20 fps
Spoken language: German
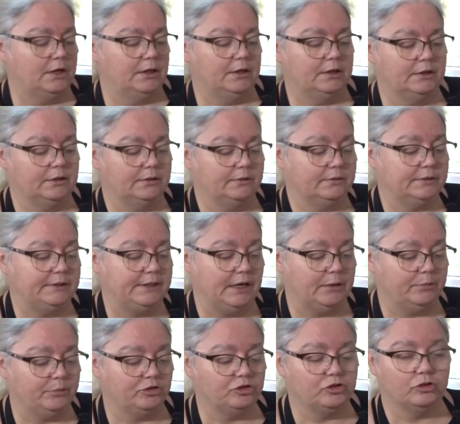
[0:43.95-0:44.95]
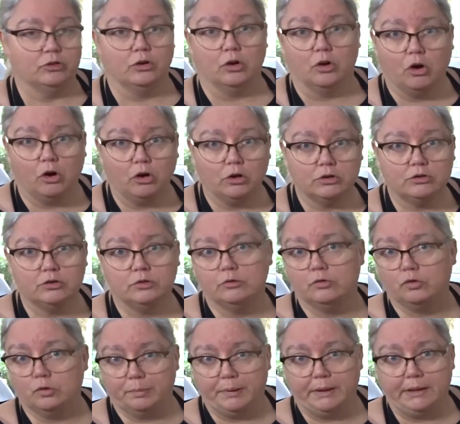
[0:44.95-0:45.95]
Äh, die habe ich schon gekocht
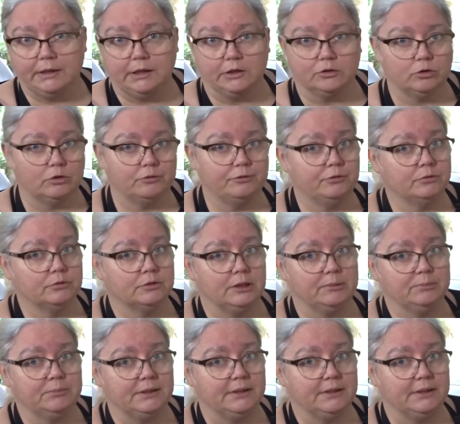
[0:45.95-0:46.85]
zu Pellkartoffeln und habe